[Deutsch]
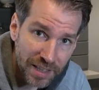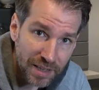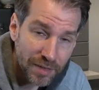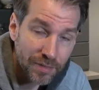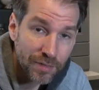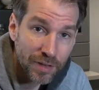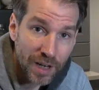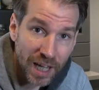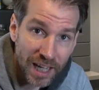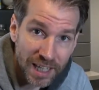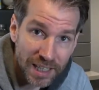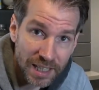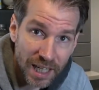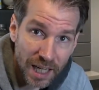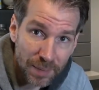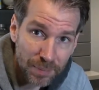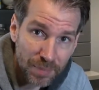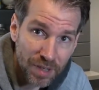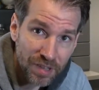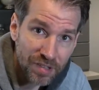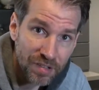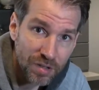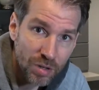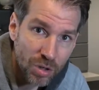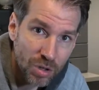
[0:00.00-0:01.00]
Vielleicht habt
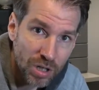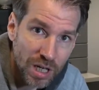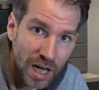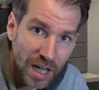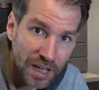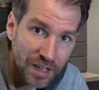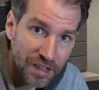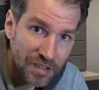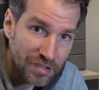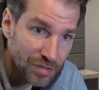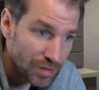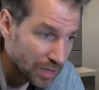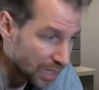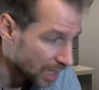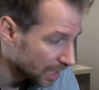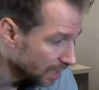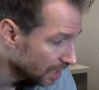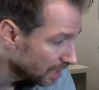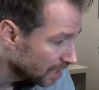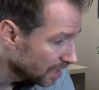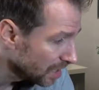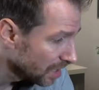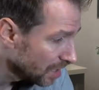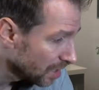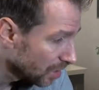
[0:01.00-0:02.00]
ihr sie noch gar nicht so lange
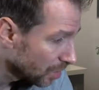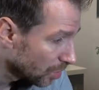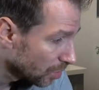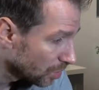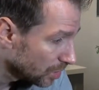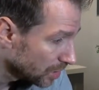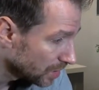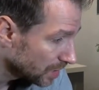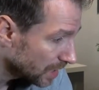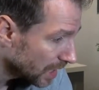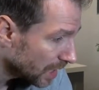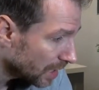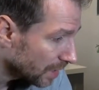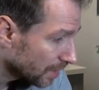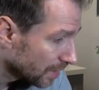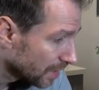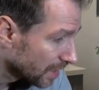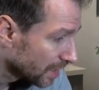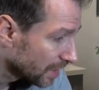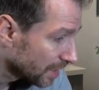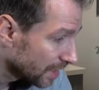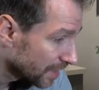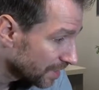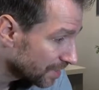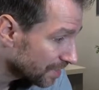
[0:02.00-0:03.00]
und ja,
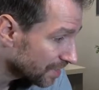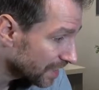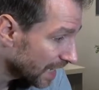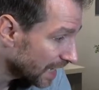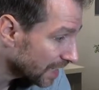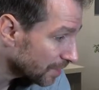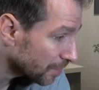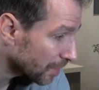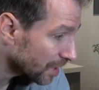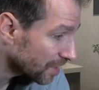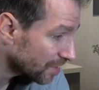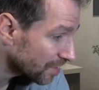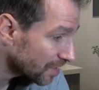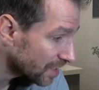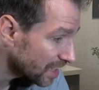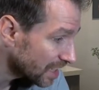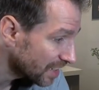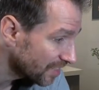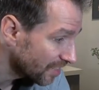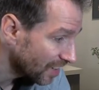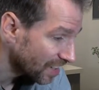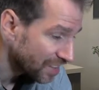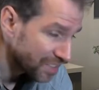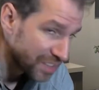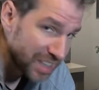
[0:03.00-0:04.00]
jetzt denkt man sich,
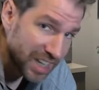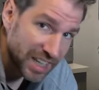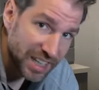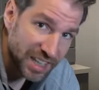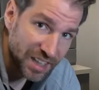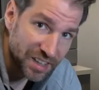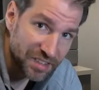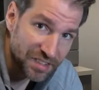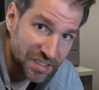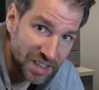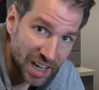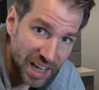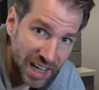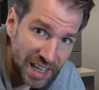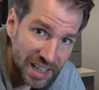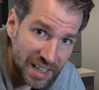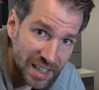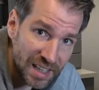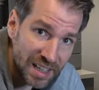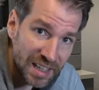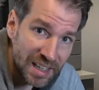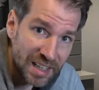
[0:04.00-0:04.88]
was kann das sein?